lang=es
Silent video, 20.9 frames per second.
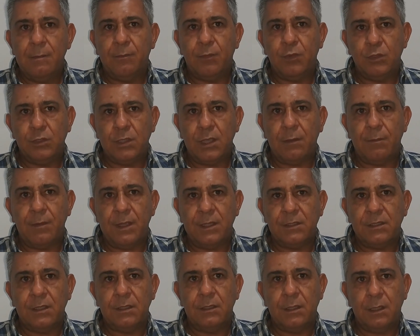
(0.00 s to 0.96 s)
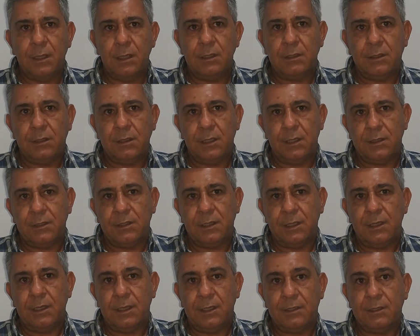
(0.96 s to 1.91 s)
pues ya vencen
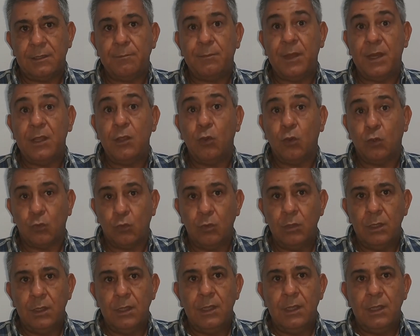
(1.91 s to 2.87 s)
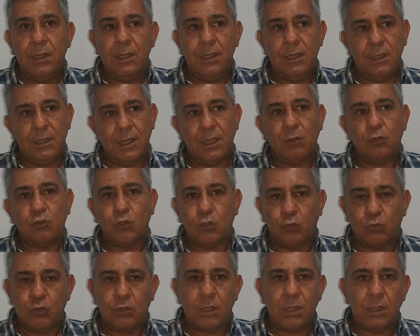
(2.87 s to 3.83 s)
ese, ese periodo y ya
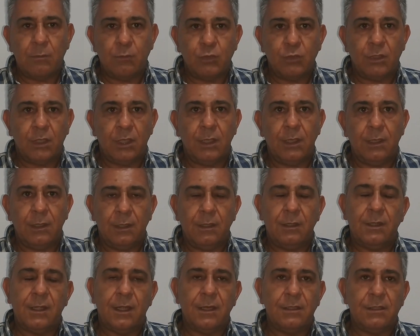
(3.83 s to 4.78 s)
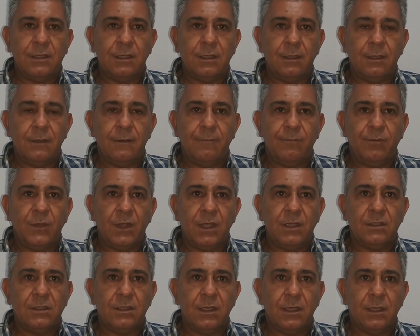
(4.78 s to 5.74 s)
nosotros tenemos que dar ese,
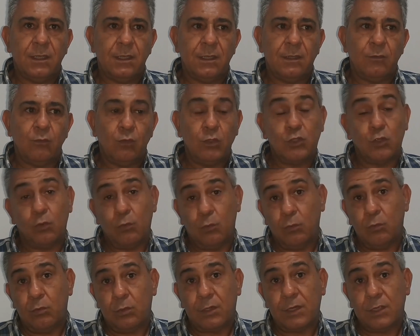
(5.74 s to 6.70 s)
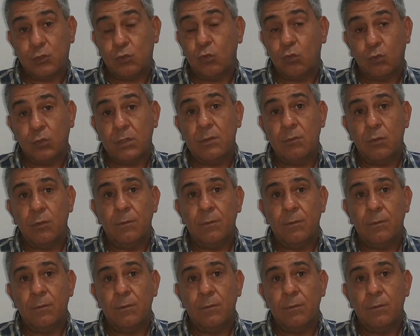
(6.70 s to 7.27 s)
nuestro resolutivo.